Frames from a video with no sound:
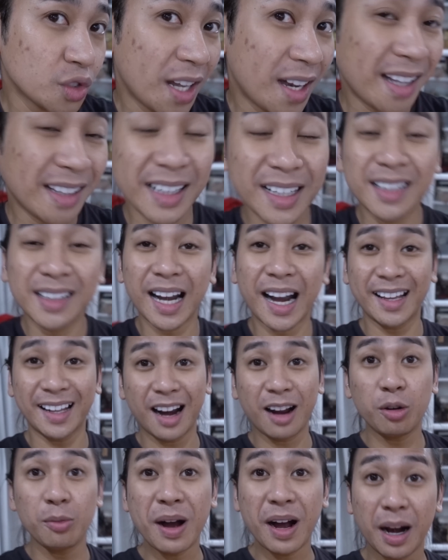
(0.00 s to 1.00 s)
nanti di terakhir
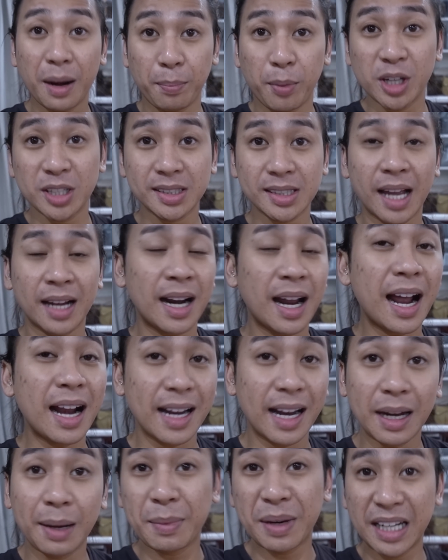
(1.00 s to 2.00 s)
aku bakal post karena
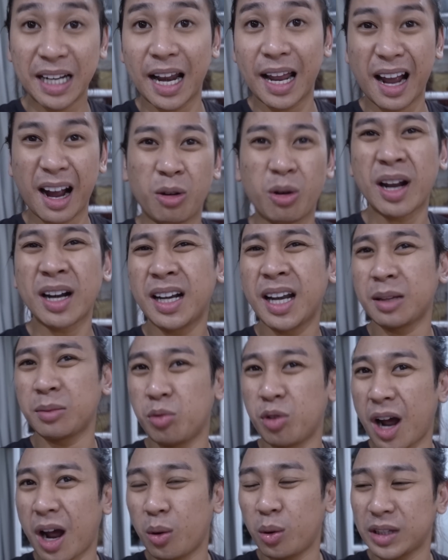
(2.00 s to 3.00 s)
kalian yang menilai aku kan ngeliat
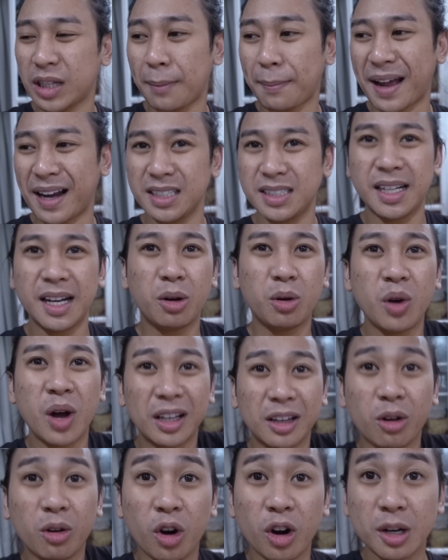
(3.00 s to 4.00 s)
muka aku tiap hari jadi aku
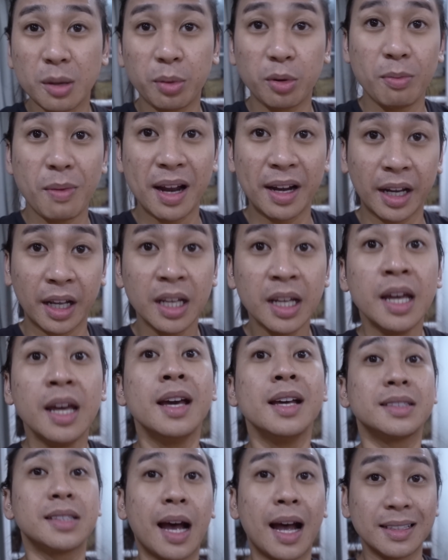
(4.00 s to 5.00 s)
nggak tahu kalau ada perubahan yang
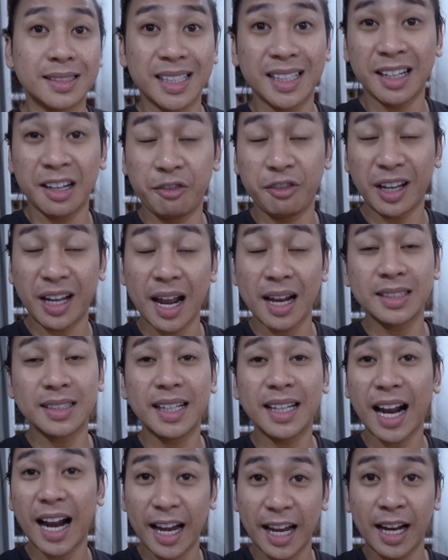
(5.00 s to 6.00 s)
sangat signifikan
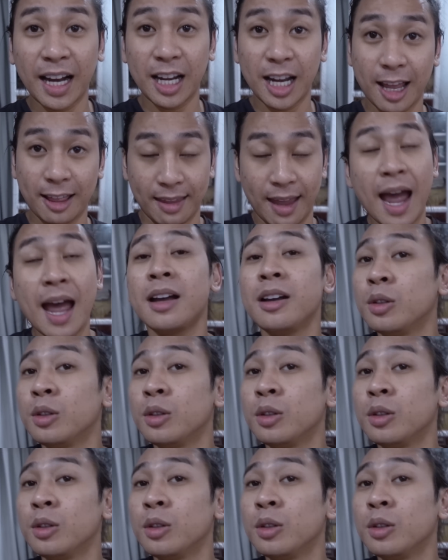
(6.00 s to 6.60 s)
jadi kalian yang lihat ya